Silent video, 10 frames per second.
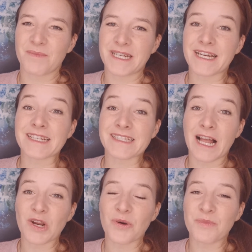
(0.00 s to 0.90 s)
Mit der
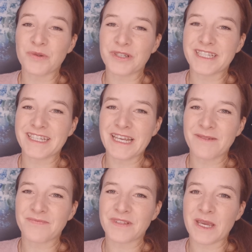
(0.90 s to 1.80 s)

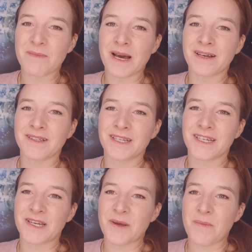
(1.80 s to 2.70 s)
Kristall-Community, die immer
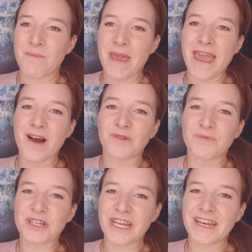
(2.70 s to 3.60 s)
mehr
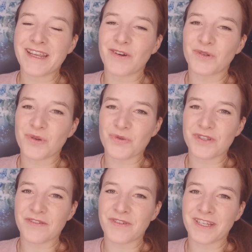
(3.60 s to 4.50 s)
und beständiger und
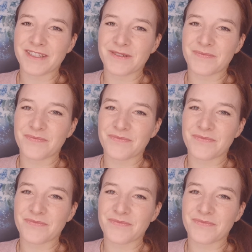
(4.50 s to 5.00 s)
größer wird.